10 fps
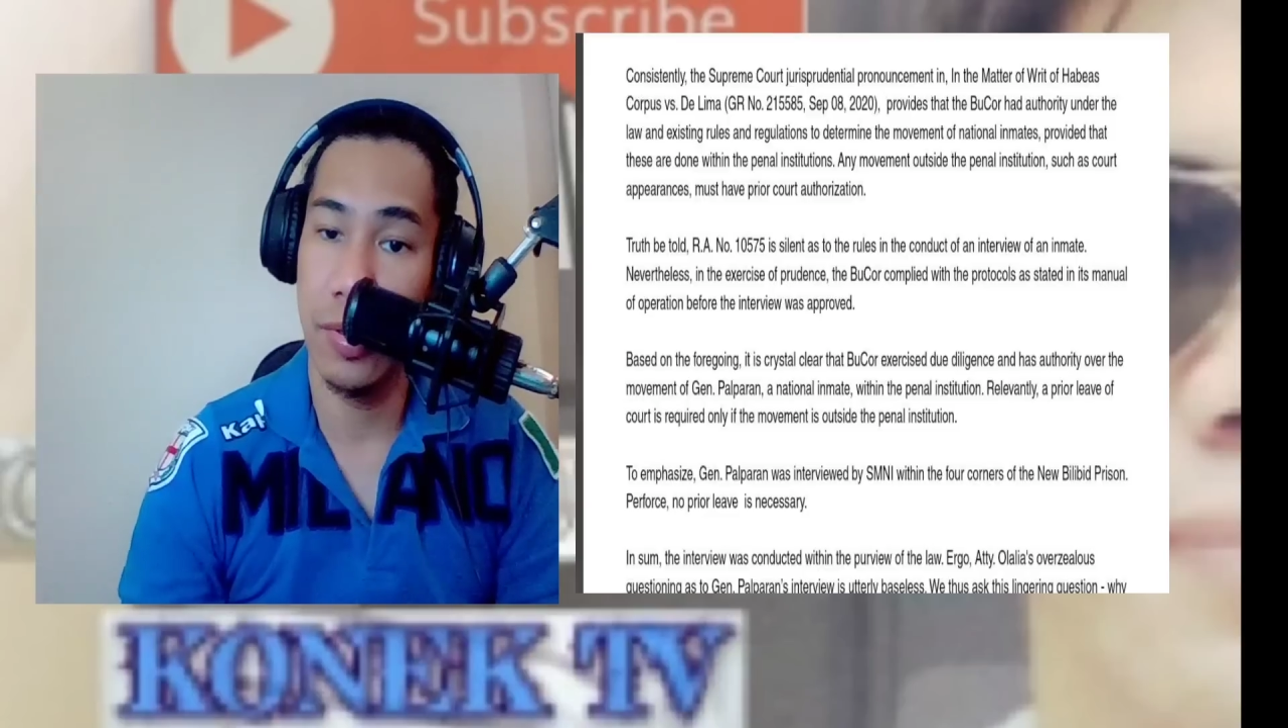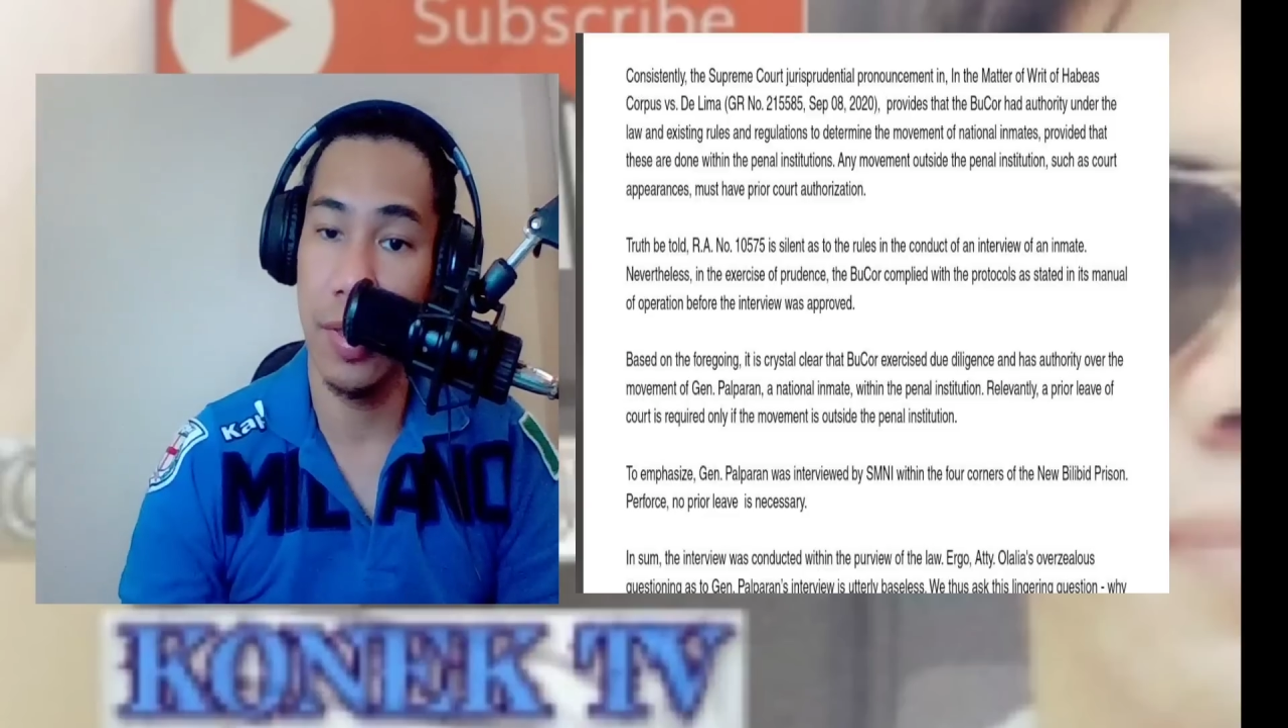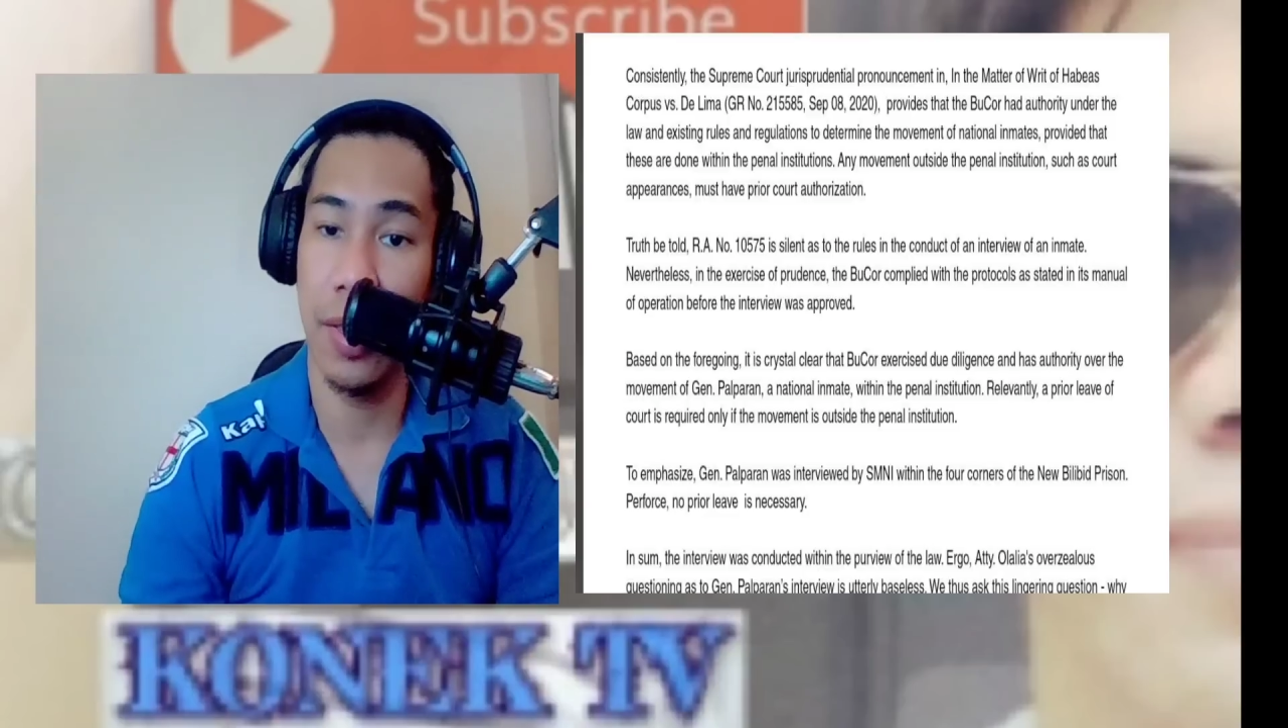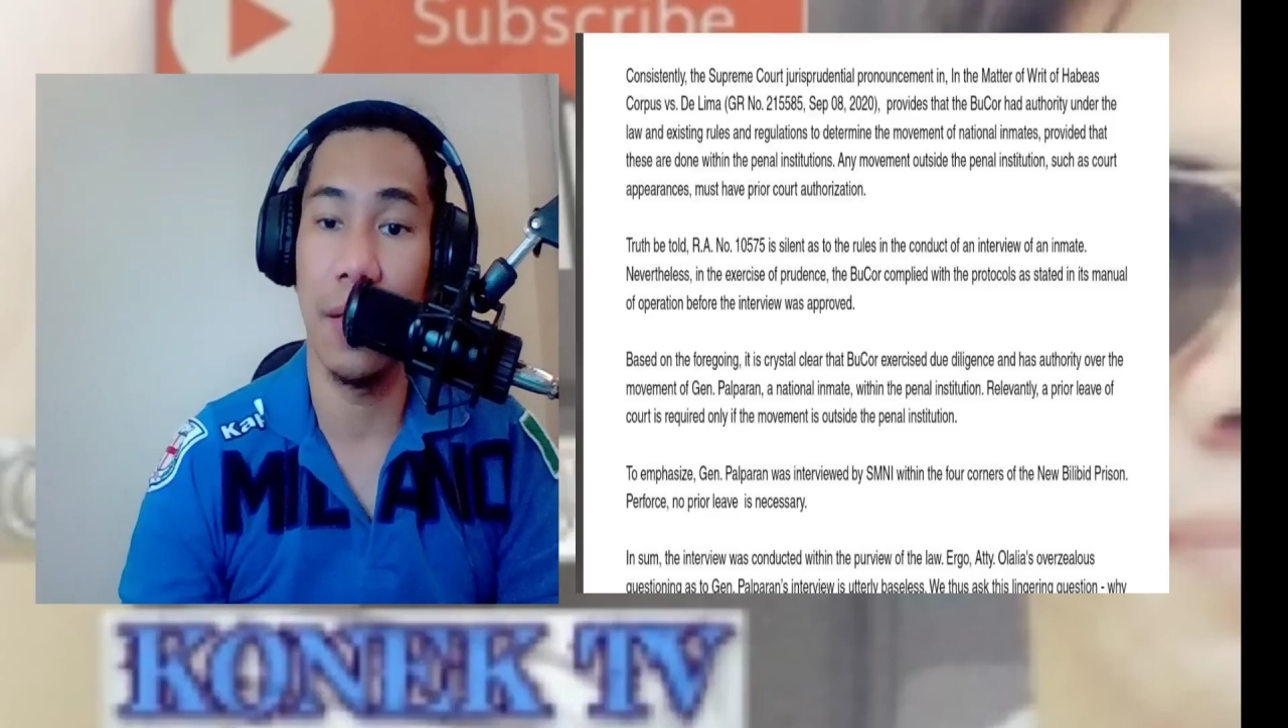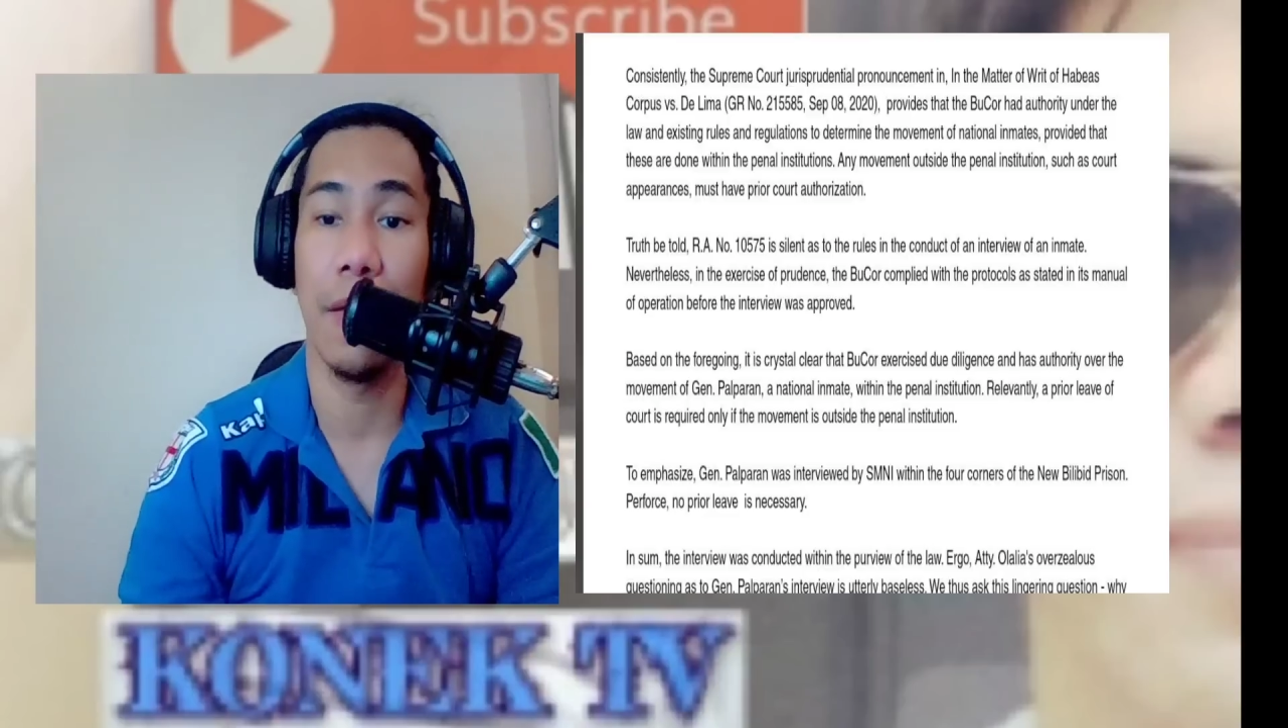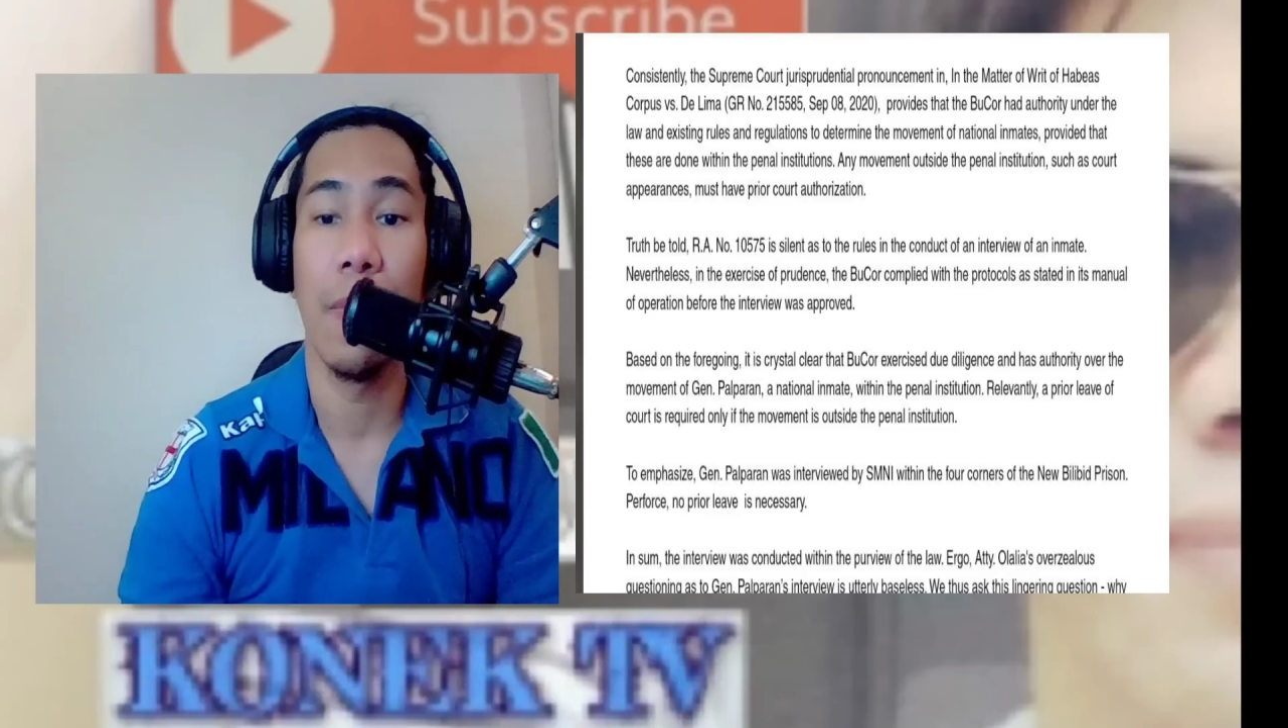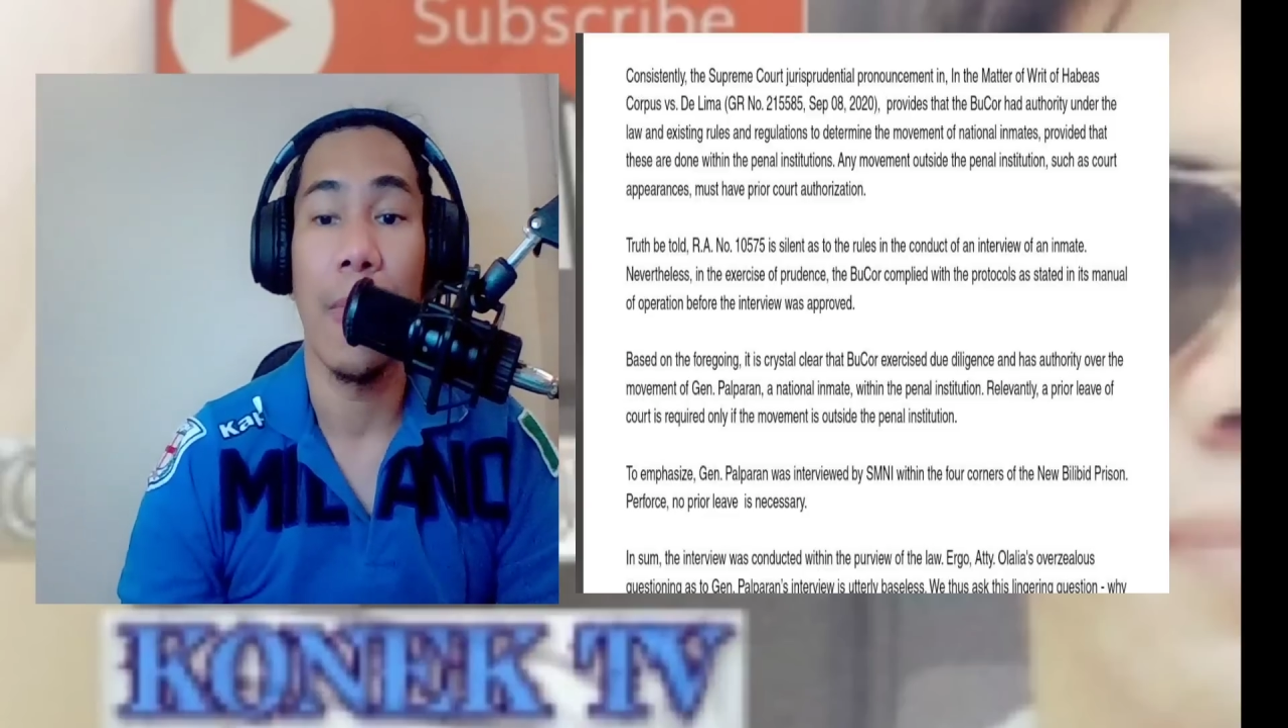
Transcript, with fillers: Uh,